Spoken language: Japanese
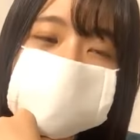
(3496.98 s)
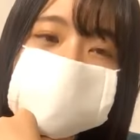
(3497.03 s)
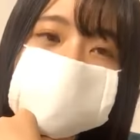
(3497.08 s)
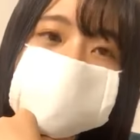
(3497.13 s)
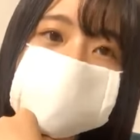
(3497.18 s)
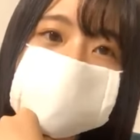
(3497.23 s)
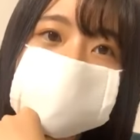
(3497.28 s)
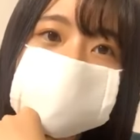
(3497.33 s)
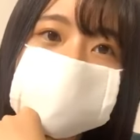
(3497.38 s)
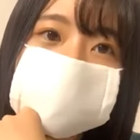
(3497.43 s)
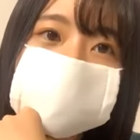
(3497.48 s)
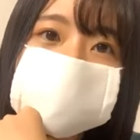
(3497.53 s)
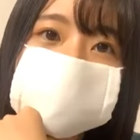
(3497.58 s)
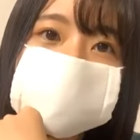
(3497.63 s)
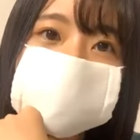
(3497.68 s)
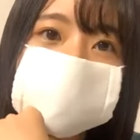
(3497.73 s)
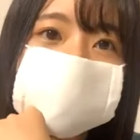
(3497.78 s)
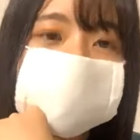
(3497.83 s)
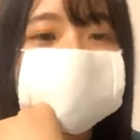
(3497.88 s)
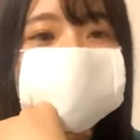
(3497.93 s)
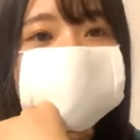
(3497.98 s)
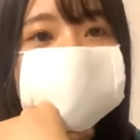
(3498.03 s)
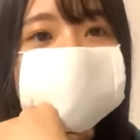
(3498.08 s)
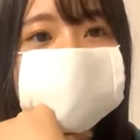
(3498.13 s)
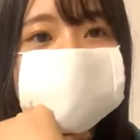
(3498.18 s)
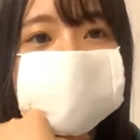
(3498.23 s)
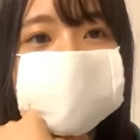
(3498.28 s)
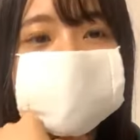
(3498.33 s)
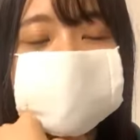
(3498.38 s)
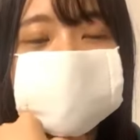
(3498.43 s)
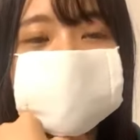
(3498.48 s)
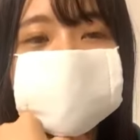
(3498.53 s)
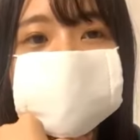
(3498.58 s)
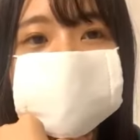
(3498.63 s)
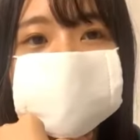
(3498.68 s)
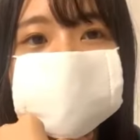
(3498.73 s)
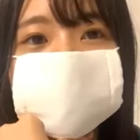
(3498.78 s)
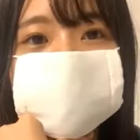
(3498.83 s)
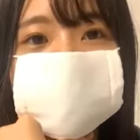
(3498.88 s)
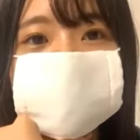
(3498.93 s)
れんやったんよって言って結
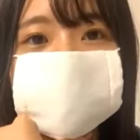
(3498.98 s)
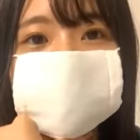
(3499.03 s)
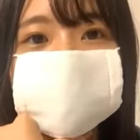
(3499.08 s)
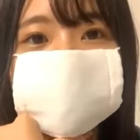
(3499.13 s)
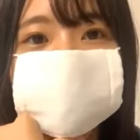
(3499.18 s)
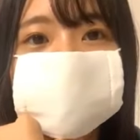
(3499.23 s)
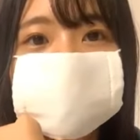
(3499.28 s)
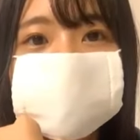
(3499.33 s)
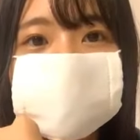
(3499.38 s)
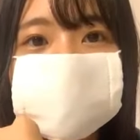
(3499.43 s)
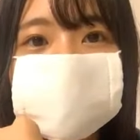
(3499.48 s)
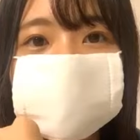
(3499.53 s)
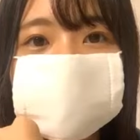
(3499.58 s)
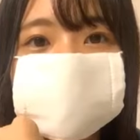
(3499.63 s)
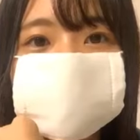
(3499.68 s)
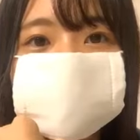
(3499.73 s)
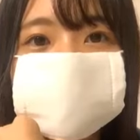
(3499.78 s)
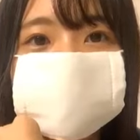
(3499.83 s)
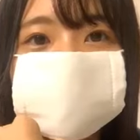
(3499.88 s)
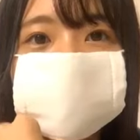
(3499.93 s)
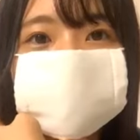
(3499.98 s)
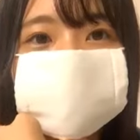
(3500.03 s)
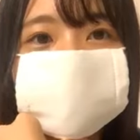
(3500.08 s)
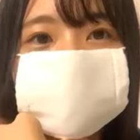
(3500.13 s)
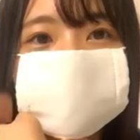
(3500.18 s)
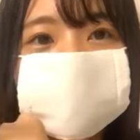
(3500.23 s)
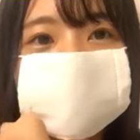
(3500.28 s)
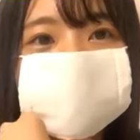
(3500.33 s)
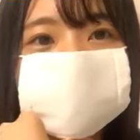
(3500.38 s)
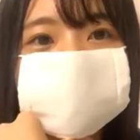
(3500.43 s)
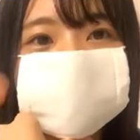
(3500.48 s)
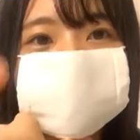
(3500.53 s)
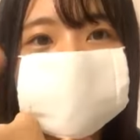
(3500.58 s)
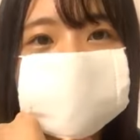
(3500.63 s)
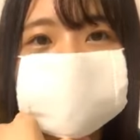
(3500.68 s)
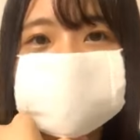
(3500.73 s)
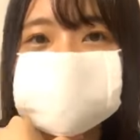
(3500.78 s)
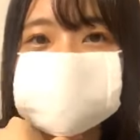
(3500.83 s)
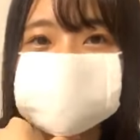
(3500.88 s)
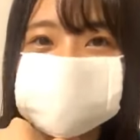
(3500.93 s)
局お昼も15分間も見
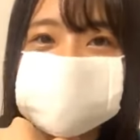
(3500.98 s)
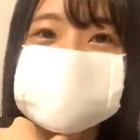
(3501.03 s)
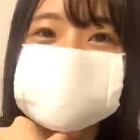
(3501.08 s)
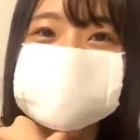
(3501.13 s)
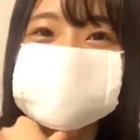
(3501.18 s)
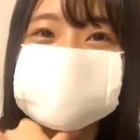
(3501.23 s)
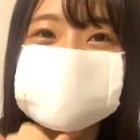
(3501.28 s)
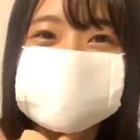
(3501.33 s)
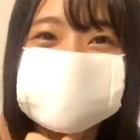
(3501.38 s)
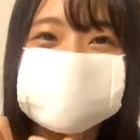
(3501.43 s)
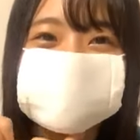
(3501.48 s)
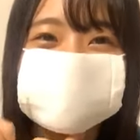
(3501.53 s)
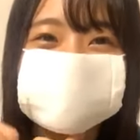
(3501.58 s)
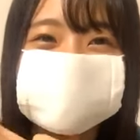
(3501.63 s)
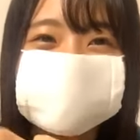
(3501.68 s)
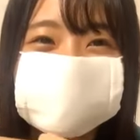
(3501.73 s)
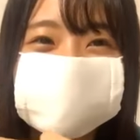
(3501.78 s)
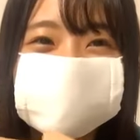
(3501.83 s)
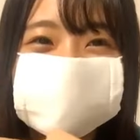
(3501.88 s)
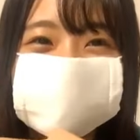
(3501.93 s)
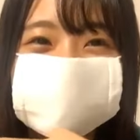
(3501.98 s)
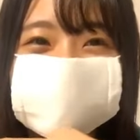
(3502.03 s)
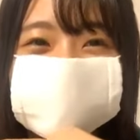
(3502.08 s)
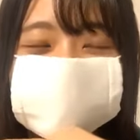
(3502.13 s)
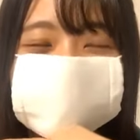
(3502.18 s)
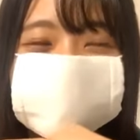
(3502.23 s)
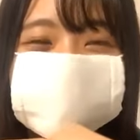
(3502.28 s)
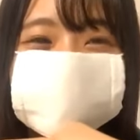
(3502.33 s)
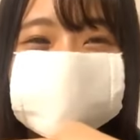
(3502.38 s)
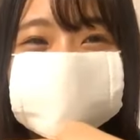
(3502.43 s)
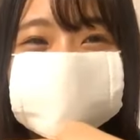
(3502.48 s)
たりとか15